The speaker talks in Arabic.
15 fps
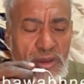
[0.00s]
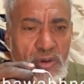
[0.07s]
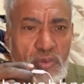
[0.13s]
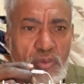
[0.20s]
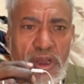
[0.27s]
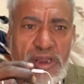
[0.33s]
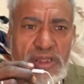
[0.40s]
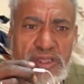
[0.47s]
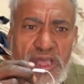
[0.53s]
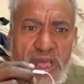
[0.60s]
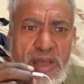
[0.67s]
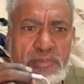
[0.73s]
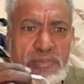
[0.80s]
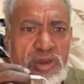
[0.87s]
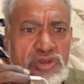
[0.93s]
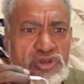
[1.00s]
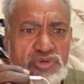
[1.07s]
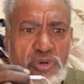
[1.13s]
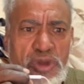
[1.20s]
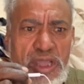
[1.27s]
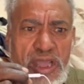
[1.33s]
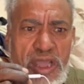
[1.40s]
ولدي اهمل
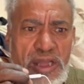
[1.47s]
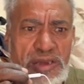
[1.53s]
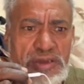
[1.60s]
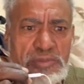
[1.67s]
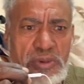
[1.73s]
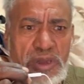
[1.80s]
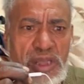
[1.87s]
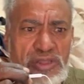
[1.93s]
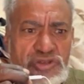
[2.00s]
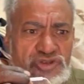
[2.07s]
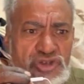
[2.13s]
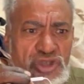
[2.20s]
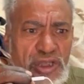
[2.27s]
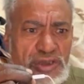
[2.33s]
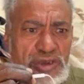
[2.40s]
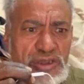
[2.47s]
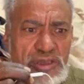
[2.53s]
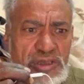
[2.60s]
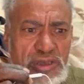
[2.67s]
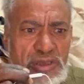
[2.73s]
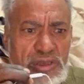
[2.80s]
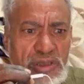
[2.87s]
شويه يعني ما خدش
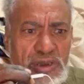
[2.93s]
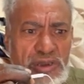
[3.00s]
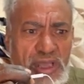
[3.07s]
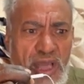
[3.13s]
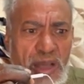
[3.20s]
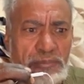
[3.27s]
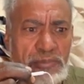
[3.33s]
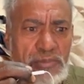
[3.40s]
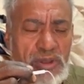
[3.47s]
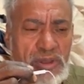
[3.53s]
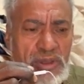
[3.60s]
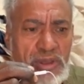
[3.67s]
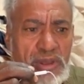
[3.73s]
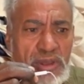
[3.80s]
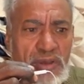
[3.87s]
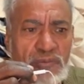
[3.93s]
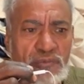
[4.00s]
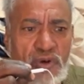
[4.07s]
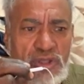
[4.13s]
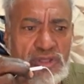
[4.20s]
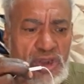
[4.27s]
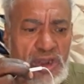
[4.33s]
يعني ريام
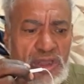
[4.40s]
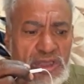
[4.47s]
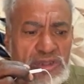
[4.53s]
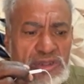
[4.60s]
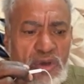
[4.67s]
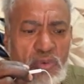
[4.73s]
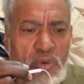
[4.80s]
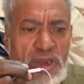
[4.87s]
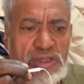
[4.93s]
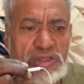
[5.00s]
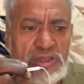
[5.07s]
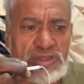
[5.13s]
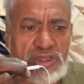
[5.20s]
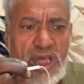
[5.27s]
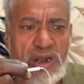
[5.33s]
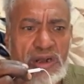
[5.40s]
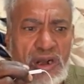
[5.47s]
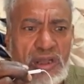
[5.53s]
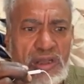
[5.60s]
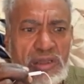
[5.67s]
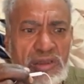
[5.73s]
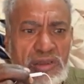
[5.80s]
فتره كده ولدي
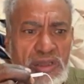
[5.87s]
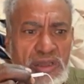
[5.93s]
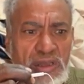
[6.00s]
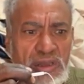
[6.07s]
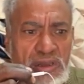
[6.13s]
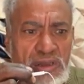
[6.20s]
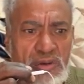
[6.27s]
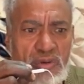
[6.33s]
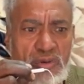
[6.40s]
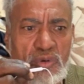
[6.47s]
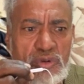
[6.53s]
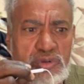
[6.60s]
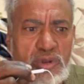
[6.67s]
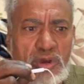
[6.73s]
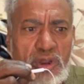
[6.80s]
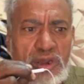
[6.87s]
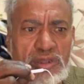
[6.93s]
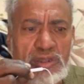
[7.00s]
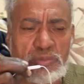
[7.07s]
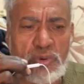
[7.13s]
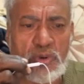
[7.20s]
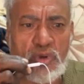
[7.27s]
يتحرك قلت له ولدي
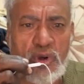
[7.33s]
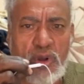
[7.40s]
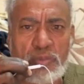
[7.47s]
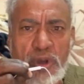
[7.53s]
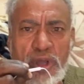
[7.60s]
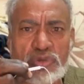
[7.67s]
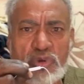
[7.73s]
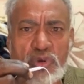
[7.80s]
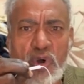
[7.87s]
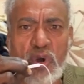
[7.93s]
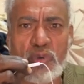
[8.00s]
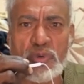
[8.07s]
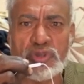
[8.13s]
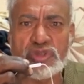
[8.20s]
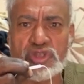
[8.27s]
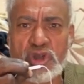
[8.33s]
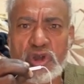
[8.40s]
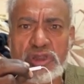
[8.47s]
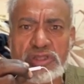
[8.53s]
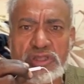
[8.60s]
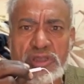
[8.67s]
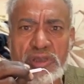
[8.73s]
بكره وبعده لو مت
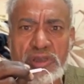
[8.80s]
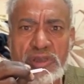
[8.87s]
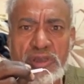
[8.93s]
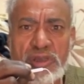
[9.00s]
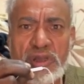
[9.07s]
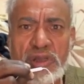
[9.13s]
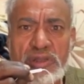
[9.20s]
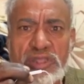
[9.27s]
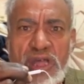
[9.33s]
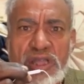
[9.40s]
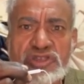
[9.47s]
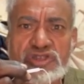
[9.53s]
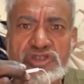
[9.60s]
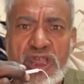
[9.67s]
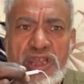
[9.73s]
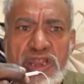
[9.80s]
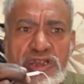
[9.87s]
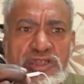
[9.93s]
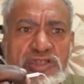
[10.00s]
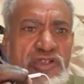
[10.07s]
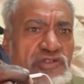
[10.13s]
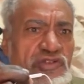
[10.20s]
ولدي تاجي تطلع لي
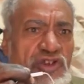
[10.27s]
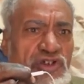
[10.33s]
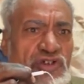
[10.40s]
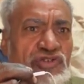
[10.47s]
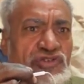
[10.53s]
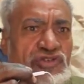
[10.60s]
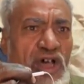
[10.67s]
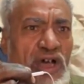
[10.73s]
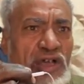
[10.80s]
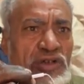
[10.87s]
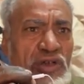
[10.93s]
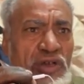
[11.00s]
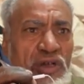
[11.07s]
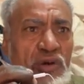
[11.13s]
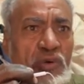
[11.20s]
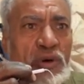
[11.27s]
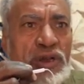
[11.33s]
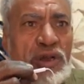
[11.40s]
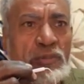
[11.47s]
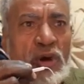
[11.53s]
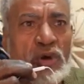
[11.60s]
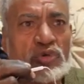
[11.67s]
تسريح ازاي وانا
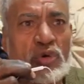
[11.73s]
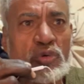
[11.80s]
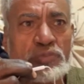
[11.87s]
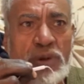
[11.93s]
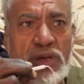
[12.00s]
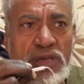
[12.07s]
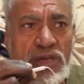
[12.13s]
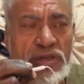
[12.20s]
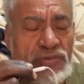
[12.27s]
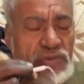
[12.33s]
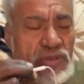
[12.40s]
مكتوب ميت